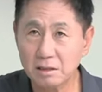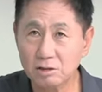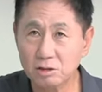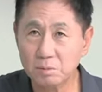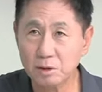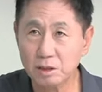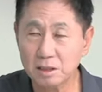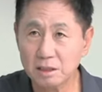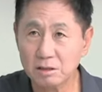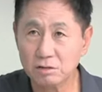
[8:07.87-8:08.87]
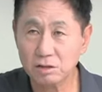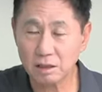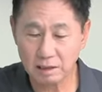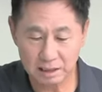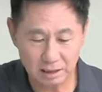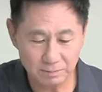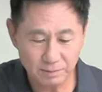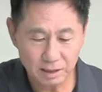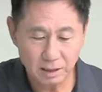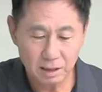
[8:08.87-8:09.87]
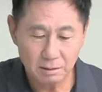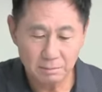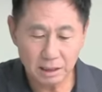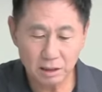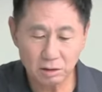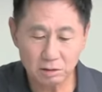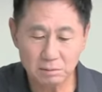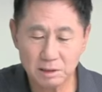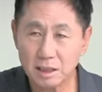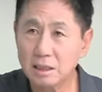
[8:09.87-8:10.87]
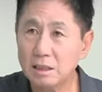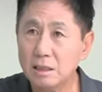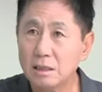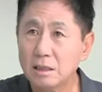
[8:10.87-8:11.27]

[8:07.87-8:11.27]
영등포 경찰서 수사과장 백해룡 팀장이